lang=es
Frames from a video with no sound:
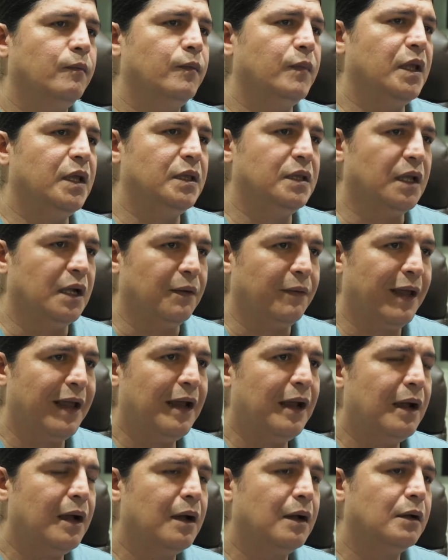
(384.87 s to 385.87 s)

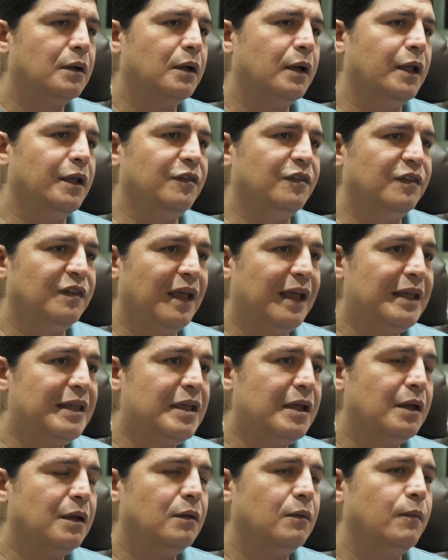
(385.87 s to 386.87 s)
intervenga,
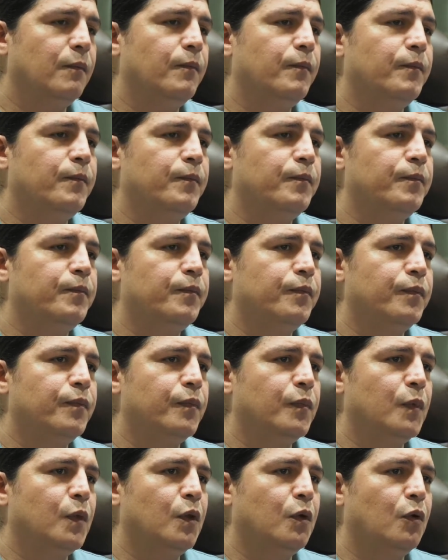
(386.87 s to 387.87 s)
enseñe
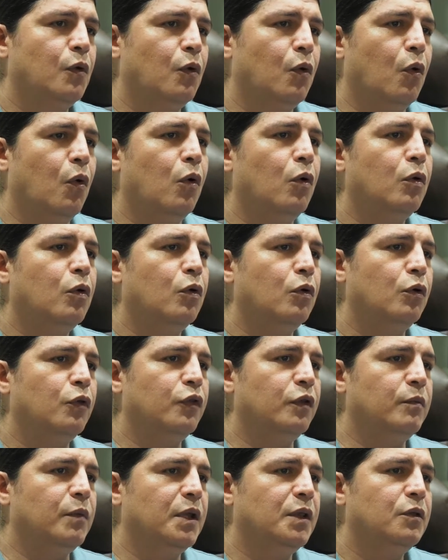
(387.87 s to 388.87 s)
con
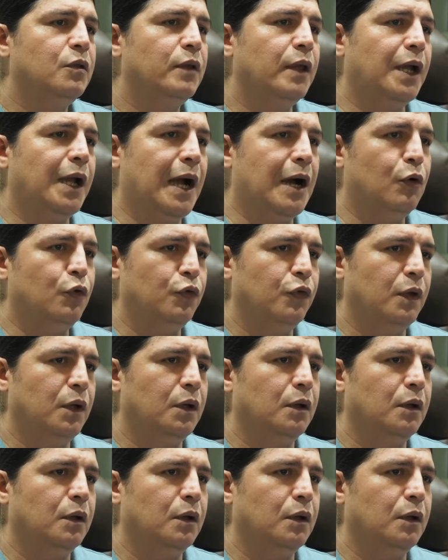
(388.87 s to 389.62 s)
conocimiento de causa,